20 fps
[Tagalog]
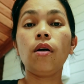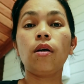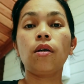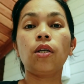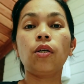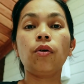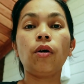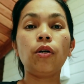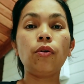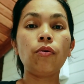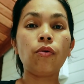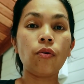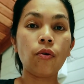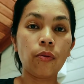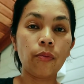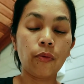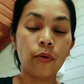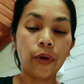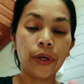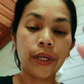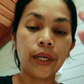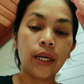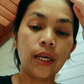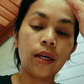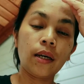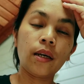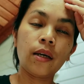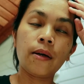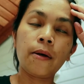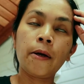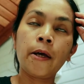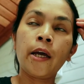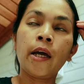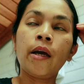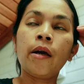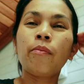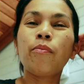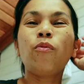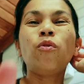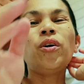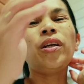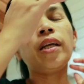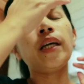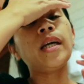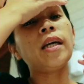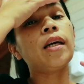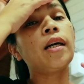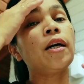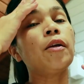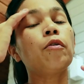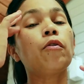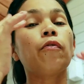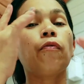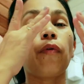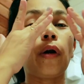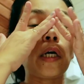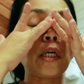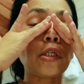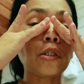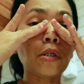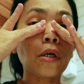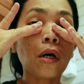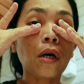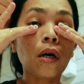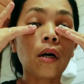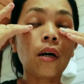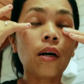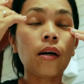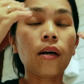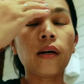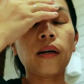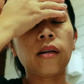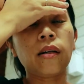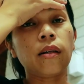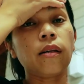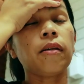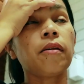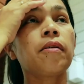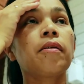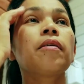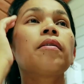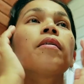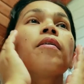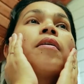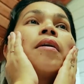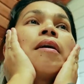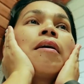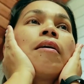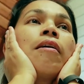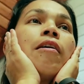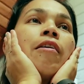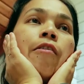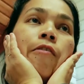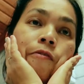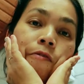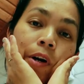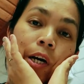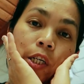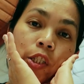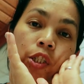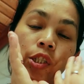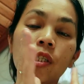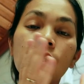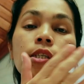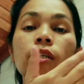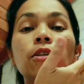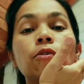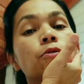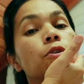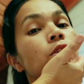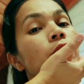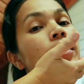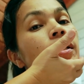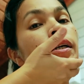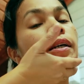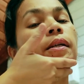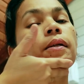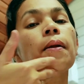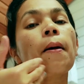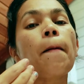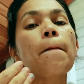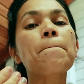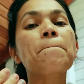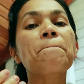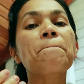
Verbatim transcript: lang. Yung ano ko, morning morning ano facial facial routine.